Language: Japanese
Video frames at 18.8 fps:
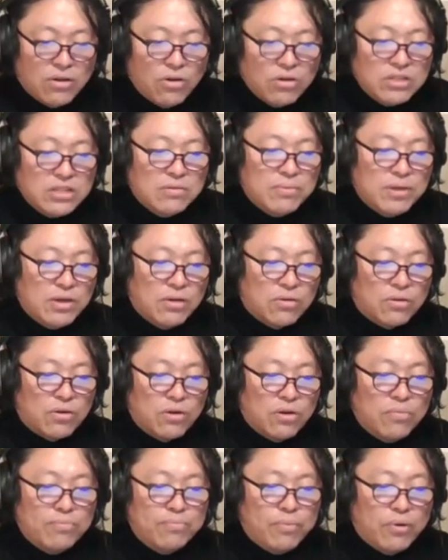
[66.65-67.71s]
荻の目洋子、
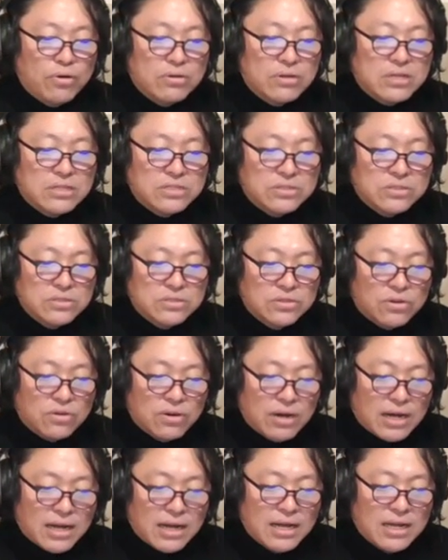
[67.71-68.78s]
六本木純情
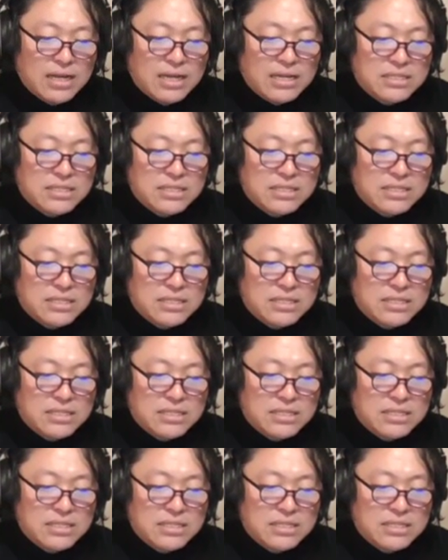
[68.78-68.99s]
派、